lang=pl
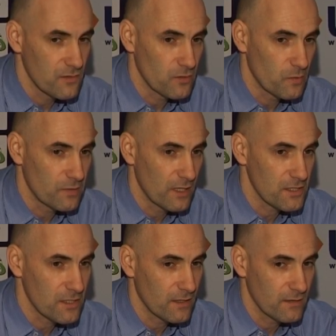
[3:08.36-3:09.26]
stopnia,
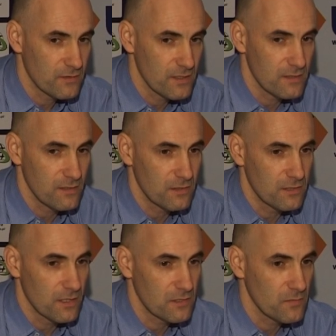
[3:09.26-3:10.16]
że wszyscy się
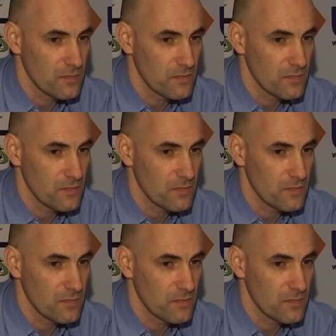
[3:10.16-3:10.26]
cieszą,